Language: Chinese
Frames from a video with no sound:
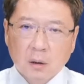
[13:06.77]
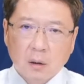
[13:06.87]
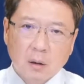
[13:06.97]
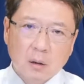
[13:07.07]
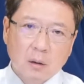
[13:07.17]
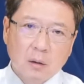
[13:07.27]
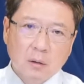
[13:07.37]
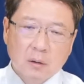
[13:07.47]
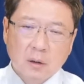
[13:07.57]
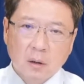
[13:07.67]
呃，
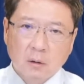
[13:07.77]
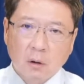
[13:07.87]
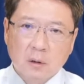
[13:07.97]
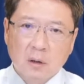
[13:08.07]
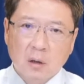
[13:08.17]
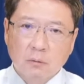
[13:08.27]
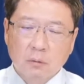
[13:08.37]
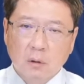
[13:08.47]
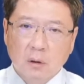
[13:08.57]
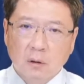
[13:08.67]
这些投机炒
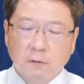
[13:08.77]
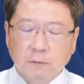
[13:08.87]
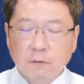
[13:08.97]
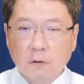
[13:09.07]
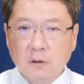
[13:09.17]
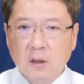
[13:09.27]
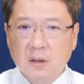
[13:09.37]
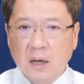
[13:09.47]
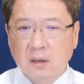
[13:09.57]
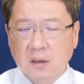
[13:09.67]
作的风气
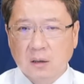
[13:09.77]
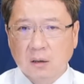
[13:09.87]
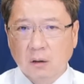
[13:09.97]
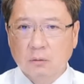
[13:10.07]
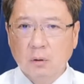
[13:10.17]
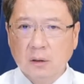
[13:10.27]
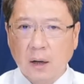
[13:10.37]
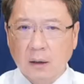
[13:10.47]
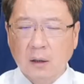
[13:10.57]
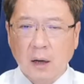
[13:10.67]
再起哈，所以当
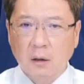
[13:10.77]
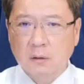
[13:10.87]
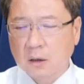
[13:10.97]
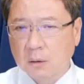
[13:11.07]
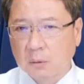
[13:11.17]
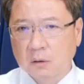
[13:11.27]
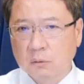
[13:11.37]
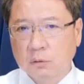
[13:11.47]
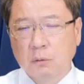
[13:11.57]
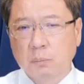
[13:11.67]
然他要在这边
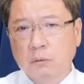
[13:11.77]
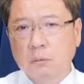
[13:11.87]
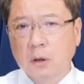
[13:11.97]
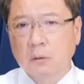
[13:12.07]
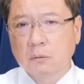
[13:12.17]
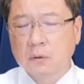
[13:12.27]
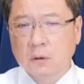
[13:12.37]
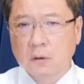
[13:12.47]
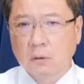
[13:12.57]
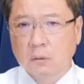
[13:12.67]
去扑灭股
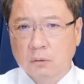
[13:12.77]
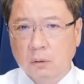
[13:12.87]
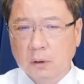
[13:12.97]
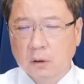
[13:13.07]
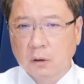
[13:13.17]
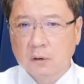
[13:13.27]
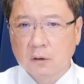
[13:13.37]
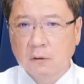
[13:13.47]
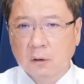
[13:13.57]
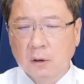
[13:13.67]
市这种所谓的投
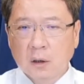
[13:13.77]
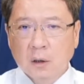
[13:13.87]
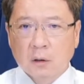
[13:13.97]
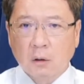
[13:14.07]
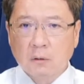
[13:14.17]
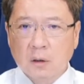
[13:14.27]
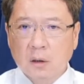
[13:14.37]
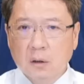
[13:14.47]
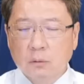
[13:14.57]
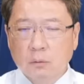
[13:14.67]
机投机的
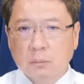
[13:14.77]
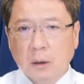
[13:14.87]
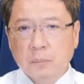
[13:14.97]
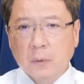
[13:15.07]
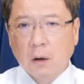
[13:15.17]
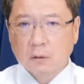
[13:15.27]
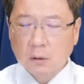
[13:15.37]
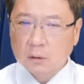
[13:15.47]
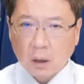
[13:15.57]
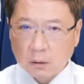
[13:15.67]
热度嘛。好，这
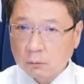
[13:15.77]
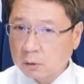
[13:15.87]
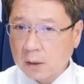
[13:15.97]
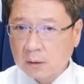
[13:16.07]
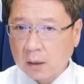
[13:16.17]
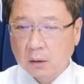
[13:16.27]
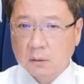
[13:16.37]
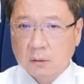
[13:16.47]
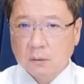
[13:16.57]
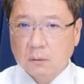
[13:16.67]
个当如果站在
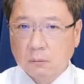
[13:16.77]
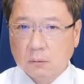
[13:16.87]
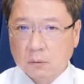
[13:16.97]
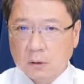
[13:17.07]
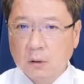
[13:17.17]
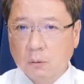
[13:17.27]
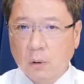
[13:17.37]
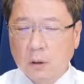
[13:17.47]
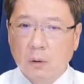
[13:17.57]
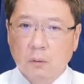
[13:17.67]
执政
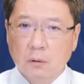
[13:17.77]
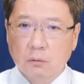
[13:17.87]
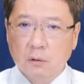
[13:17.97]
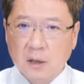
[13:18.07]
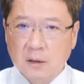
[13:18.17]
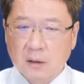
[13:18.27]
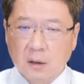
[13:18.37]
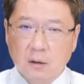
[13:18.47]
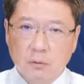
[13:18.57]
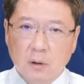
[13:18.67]
官员或者说站在
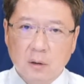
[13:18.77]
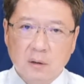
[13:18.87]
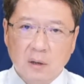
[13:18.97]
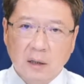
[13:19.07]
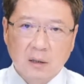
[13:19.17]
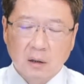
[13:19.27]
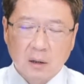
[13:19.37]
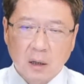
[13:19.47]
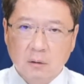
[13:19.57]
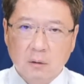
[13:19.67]
整个决策者来讲，
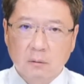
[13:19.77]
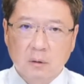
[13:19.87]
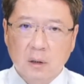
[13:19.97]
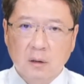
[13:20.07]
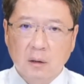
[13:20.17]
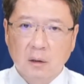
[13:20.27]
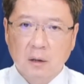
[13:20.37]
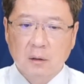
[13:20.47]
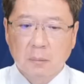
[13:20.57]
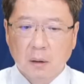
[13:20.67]
看到这种现象，应该
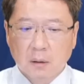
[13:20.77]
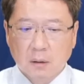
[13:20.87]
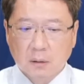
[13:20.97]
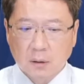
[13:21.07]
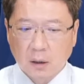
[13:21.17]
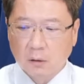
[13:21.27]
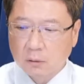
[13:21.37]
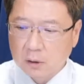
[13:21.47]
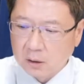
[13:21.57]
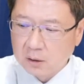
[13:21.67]
是蛮这个很
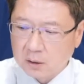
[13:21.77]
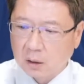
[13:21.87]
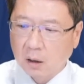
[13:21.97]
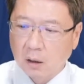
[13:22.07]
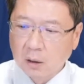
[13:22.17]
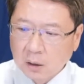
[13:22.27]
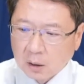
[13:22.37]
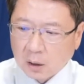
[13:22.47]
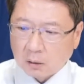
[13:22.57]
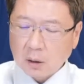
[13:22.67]
容易理解哈。
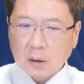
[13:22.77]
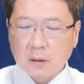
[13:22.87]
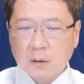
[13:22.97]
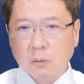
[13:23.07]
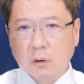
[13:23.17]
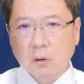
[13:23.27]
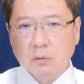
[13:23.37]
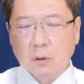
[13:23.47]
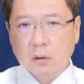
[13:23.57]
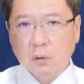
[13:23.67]
好，那但是我就
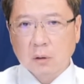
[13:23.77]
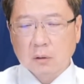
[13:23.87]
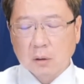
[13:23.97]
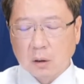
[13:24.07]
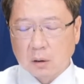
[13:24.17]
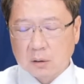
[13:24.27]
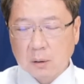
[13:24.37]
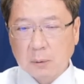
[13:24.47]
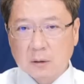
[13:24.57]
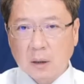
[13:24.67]
觉得说，呃，基
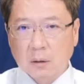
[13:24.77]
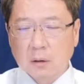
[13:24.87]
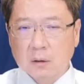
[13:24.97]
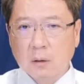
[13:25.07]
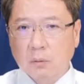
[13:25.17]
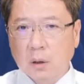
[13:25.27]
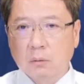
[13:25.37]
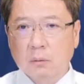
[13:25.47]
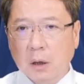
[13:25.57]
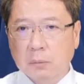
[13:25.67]
本上呢，正规
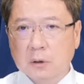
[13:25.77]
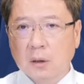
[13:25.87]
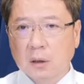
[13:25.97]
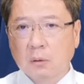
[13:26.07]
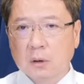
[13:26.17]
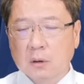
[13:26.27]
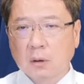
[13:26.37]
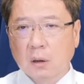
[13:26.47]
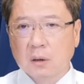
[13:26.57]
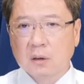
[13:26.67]
股票不见得一定会受
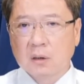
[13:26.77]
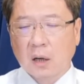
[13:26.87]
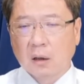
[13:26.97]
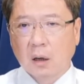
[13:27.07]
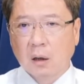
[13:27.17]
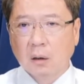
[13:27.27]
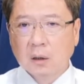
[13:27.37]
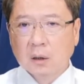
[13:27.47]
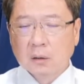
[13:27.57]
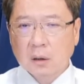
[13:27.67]
到影响了哈。
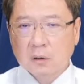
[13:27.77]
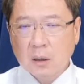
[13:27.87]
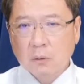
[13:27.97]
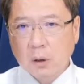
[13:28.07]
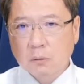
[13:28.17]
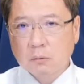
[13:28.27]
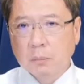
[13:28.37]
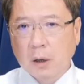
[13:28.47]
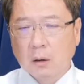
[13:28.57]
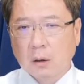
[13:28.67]
那正规股
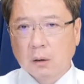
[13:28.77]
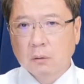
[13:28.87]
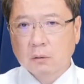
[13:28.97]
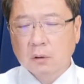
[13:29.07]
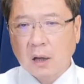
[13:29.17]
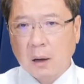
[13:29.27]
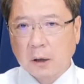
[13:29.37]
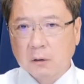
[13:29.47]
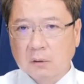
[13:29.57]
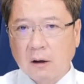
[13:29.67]
票啊，如果说大
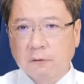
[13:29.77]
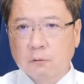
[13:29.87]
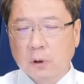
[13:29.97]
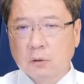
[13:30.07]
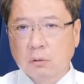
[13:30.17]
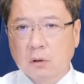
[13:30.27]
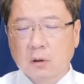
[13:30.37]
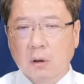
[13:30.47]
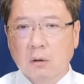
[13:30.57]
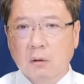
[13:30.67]
盘有大幅回错的
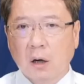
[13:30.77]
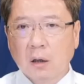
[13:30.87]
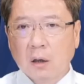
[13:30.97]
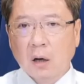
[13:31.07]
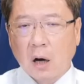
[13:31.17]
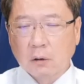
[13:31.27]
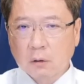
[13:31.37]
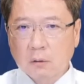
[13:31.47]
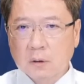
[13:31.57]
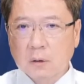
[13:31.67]
时候啊，好的
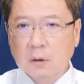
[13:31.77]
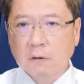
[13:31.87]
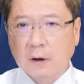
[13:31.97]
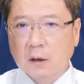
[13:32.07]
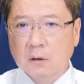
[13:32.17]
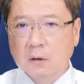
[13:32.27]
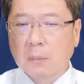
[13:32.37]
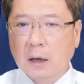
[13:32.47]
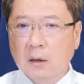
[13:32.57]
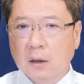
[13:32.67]
公司呢，反倒是
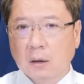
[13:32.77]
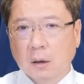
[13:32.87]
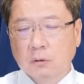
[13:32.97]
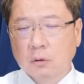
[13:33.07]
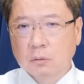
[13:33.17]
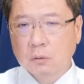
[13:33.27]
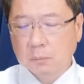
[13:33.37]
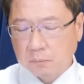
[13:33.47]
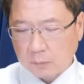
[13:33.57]
买点啊，就是说。